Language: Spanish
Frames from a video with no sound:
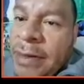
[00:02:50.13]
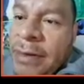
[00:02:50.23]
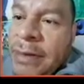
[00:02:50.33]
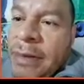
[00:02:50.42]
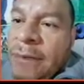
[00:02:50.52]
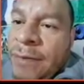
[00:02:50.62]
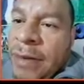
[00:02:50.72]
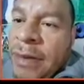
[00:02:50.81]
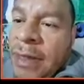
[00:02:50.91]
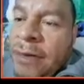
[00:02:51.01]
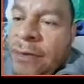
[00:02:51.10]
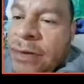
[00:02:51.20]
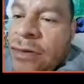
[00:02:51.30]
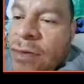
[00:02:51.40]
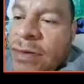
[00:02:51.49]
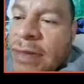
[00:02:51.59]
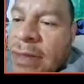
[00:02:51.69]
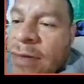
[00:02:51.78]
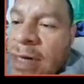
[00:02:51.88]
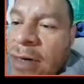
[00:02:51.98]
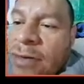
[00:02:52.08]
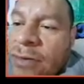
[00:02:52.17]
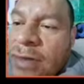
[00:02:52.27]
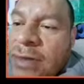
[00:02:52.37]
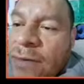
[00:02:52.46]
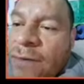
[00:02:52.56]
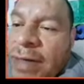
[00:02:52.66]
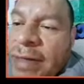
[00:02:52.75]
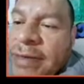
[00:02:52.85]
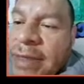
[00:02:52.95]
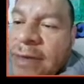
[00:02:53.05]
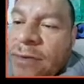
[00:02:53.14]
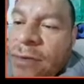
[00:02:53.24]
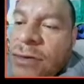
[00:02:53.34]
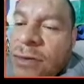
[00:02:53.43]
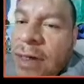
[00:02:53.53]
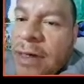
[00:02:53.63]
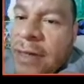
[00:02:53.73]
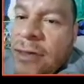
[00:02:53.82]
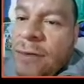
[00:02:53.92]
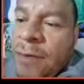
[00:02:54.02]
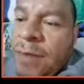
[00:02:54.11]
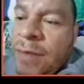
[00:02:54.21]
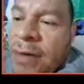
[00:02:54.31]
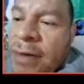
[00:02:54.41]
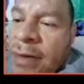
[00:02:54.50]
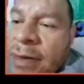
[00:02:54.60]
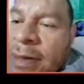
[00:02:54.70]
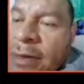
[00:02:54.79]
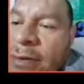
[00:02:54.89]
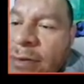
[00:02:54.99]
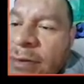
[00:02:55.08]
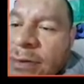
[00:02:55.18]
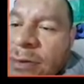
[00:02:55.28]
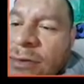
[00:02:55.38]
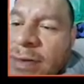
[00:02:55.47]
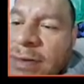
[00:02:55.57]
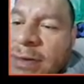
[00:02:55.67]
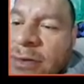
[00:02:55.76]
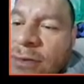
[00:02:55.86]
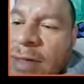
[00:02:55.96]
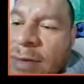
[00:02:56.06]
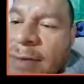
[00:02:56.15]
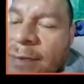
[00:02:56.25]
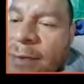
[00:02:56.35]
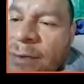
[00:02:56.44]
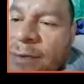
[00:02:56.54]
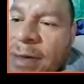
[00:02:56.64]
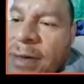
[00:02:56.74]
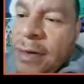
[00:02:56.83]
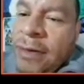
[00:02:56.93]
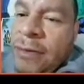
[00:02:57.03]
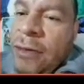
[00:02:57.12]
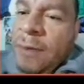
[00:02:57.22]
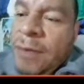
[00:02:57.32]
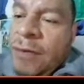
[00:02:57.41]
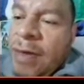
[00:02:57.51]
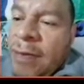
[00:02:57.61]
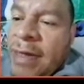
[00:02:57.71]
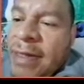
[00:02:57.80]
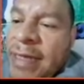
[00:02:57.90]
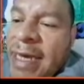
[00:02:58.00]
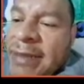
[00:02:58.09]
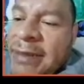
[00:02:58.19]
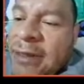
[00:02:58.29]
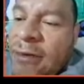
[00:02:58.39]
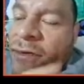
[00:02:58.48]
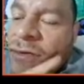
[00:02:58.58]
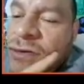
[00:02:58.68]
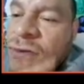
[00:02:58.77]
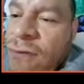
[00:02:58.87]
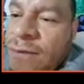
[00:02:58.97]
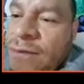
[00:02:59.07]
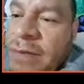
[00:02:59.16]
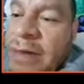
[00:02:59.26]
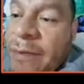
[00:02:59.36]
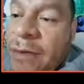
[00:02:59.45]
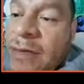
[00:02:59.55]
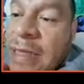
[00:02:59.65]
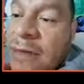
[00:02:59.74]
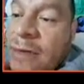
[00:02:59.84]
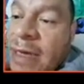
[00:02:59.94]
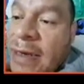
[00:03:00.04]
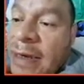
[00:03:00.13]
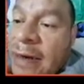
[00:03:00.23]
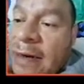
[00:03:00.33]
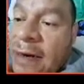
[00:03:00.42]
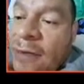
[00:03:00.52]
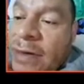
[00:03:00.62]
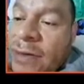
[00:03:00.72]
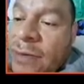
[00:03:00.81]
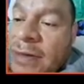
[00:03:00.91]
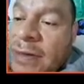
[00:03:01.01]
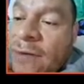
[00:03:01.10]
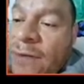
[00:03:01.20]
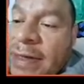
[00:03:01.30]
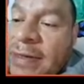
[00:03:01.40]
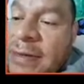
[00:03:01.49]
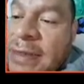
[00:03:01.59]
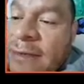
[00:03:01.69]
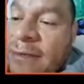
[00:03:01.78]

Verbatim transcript: ¿Sí? Entonces, ¿cómo se calcula la longitud de la circunferencia? 2 radios por pi. Entonces, 2 veces 9 por pi. 2 por 9, 18. Por lo tanto, la, longitud de la circunferencia